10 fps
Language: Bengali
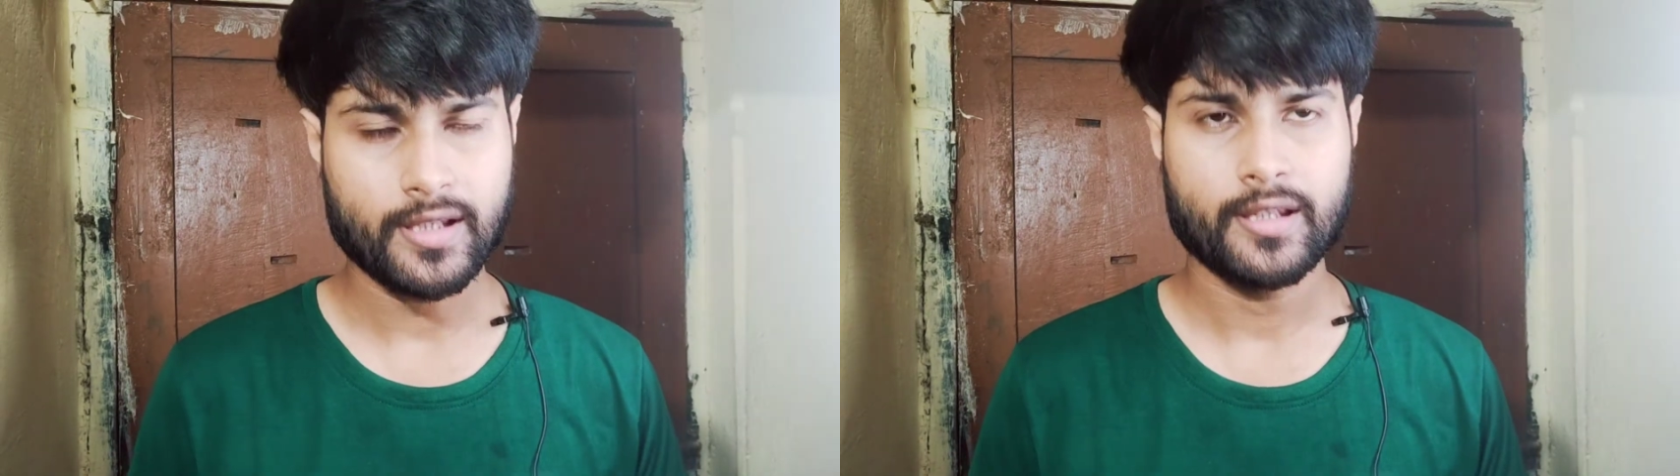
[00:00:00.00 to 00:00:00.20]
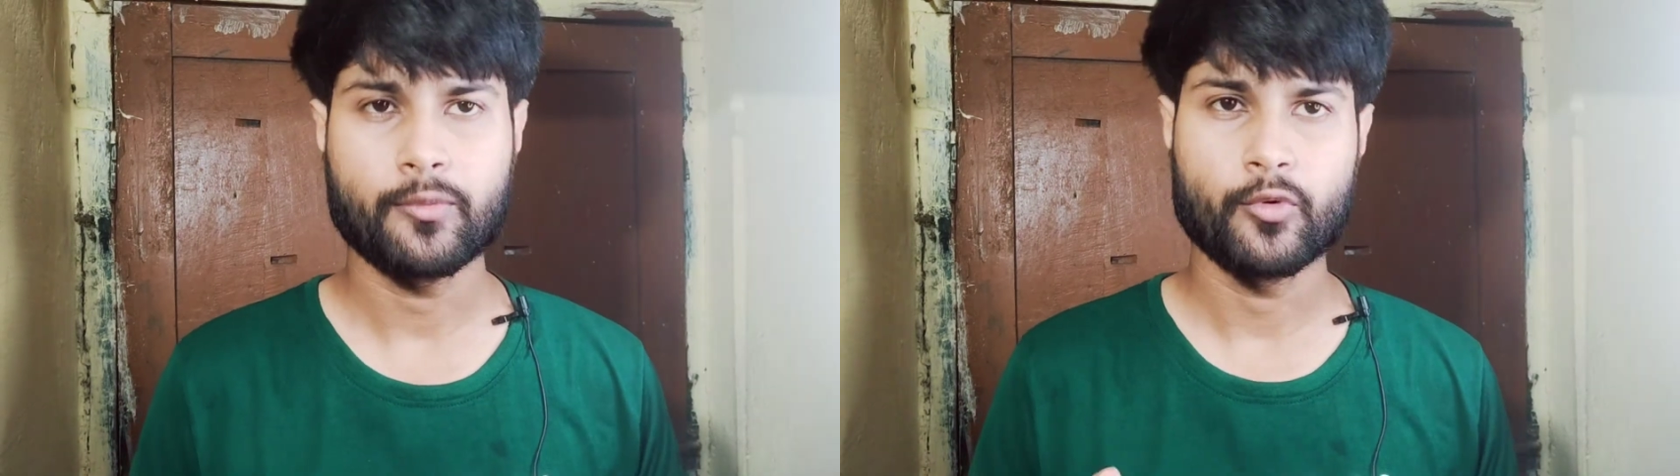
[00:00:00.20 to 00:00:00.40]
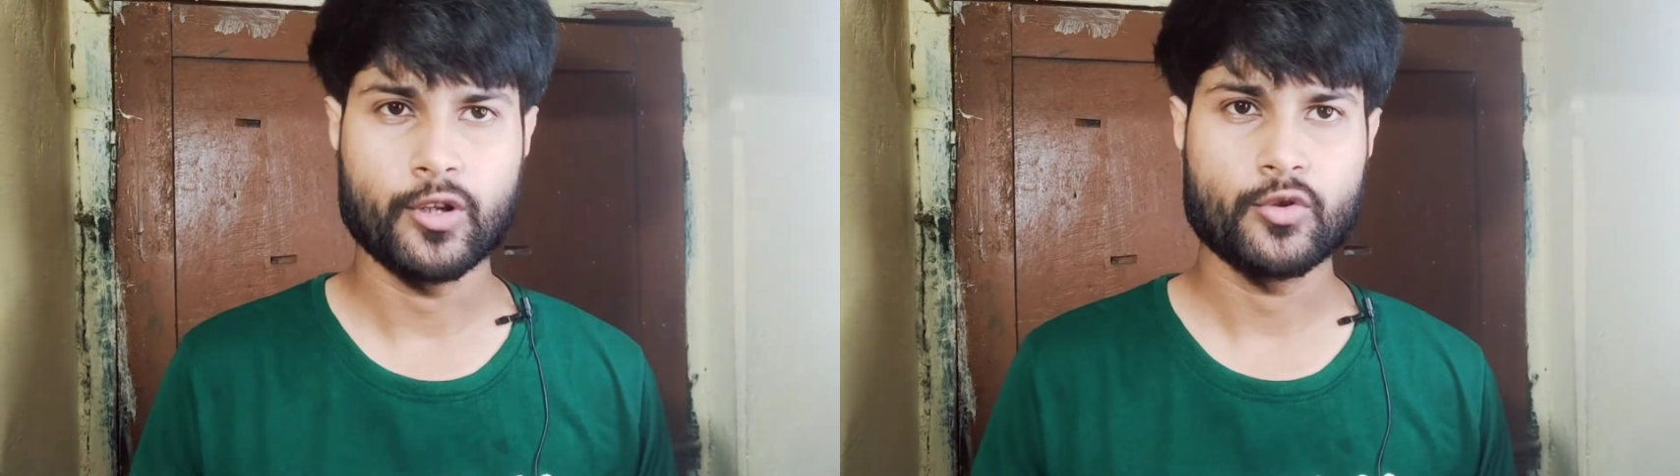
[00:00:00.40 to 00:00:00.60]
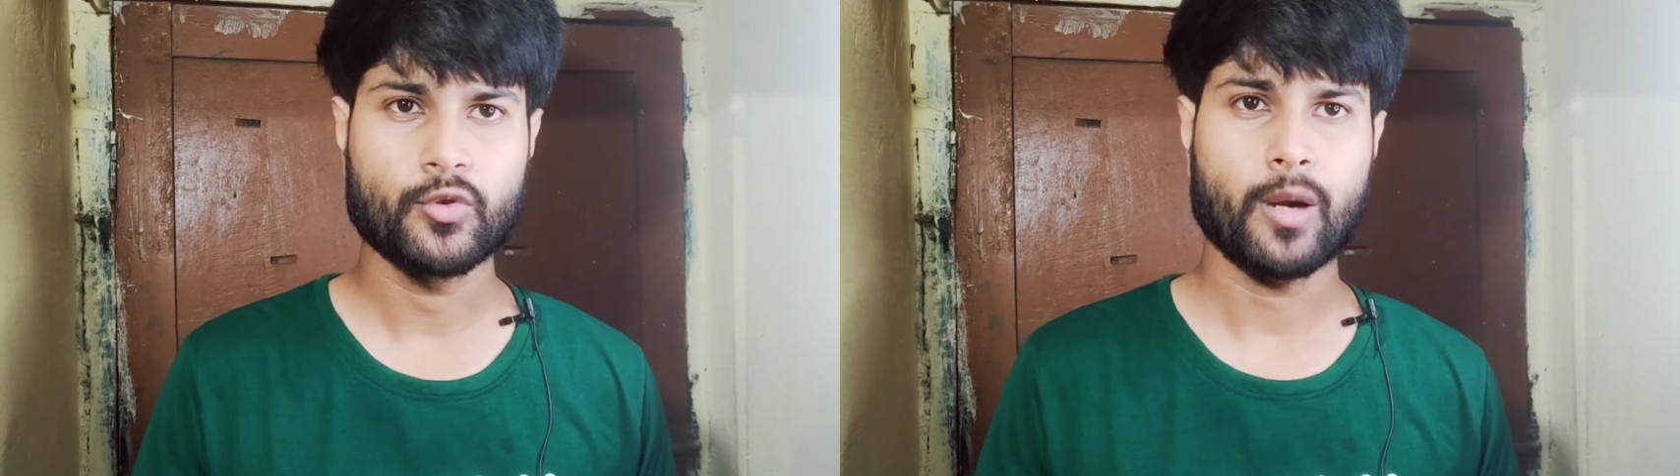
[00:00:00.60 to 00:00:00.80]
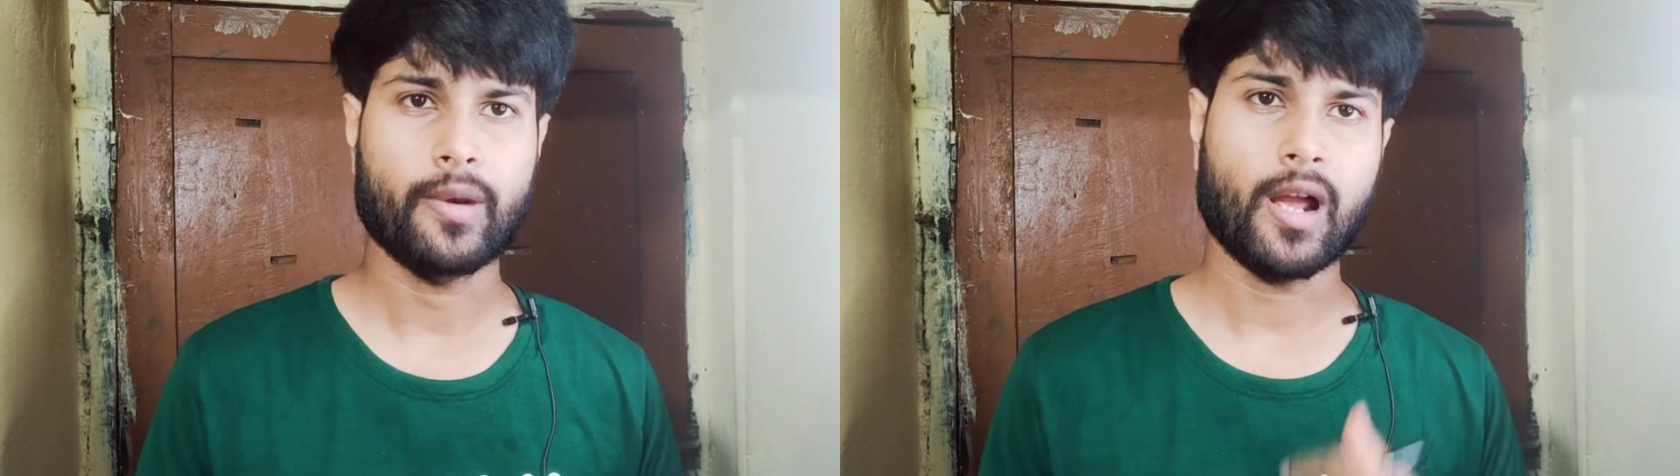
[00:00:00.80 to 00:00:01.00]
যে ফুটেজগুলো
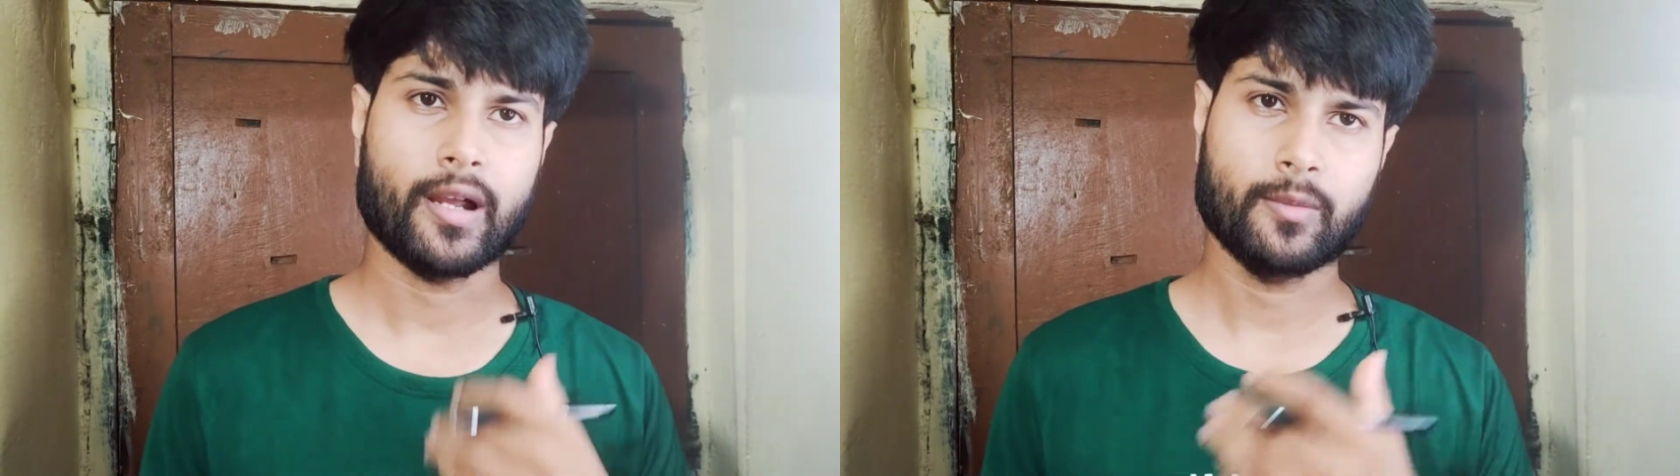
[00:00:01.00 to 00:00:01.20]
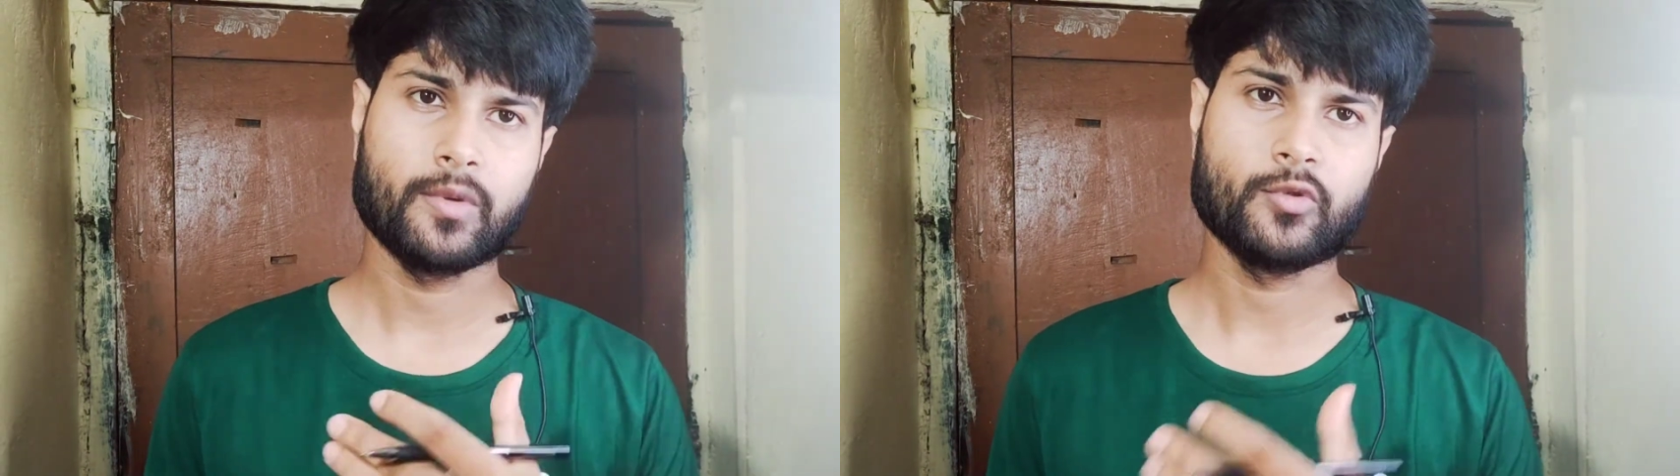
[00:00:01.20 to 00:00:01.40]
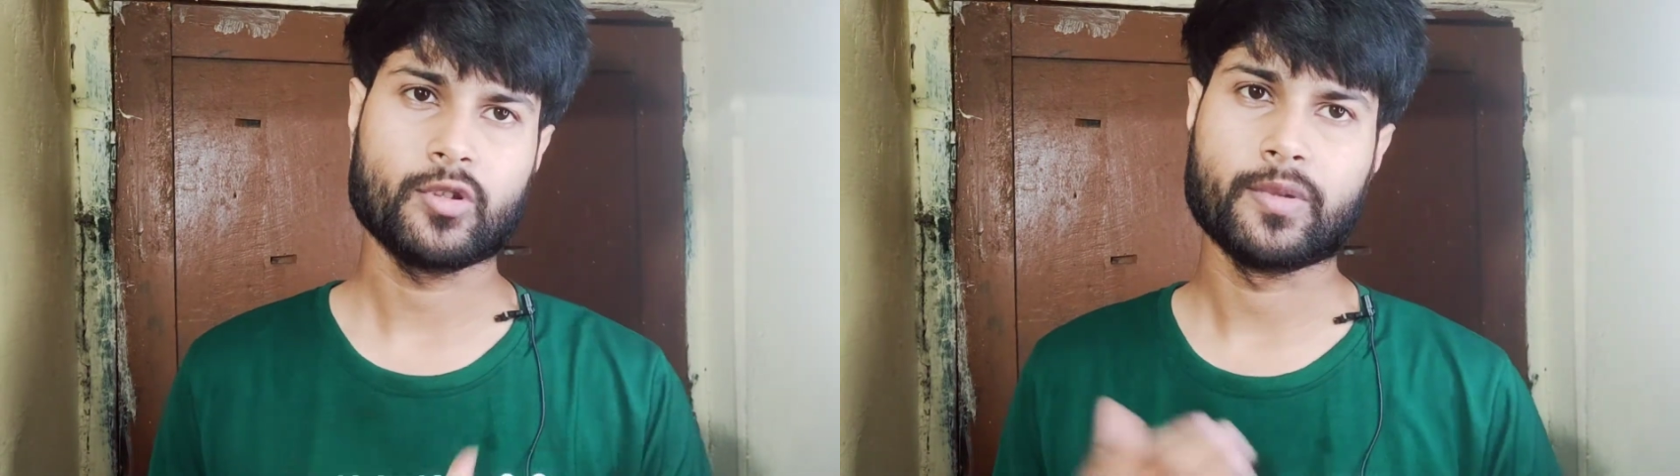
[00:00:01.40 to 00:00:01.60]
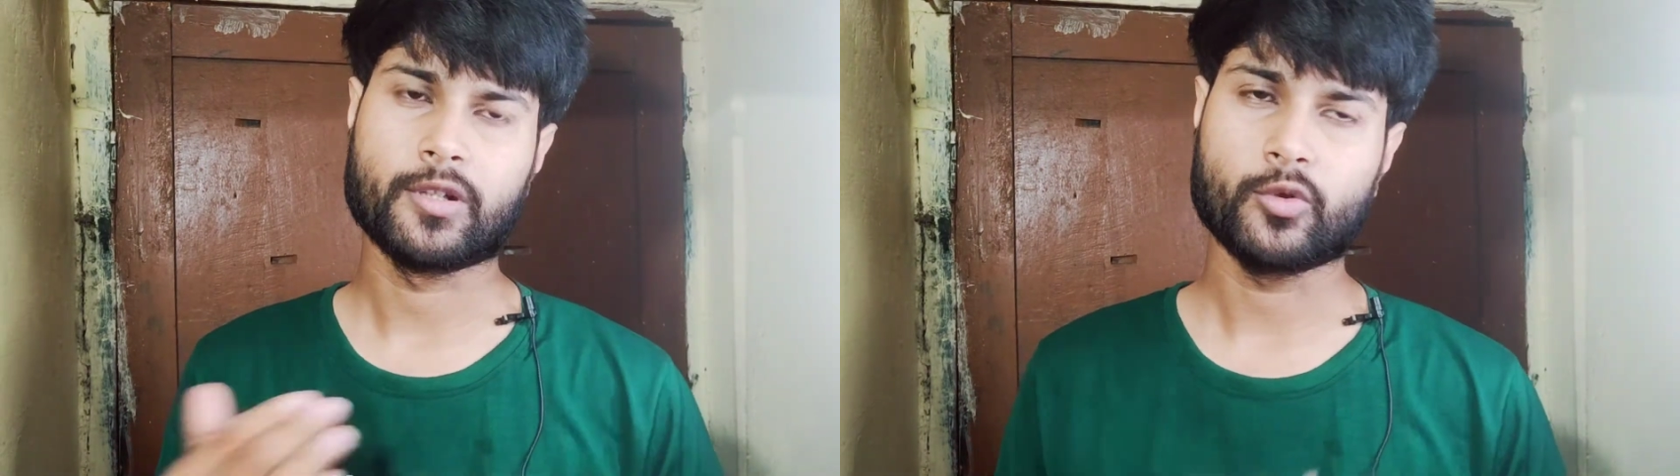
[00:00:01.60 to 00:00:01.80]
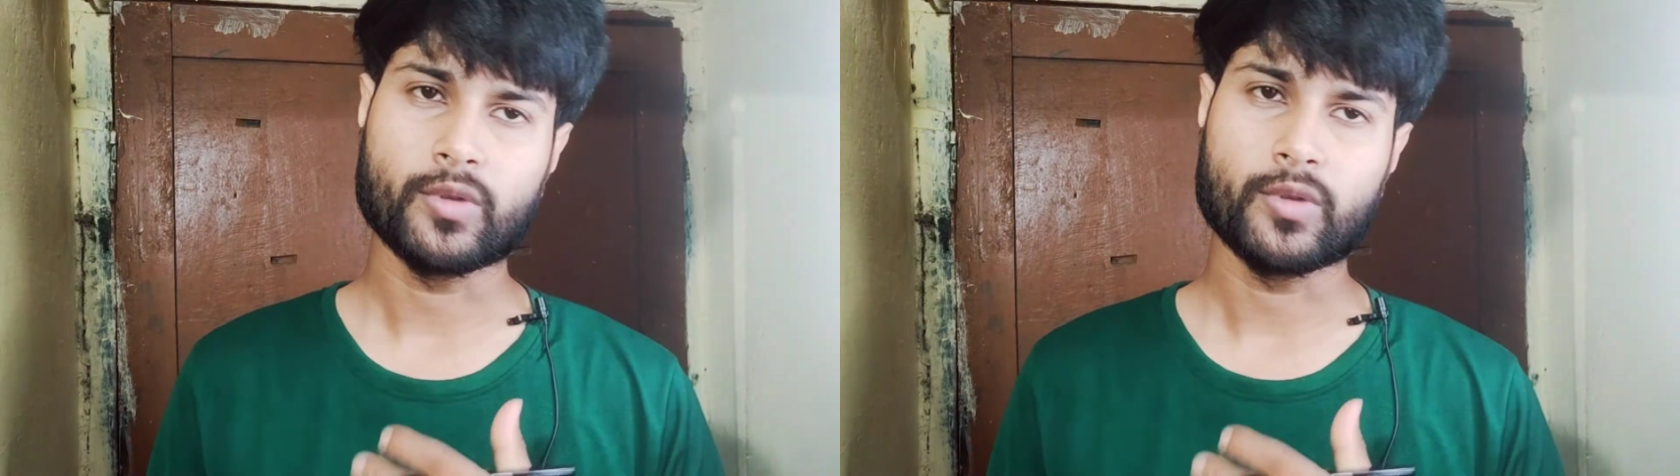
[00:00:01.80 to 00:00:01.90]
আমরা আগের মিউজিক ভিডিওতেও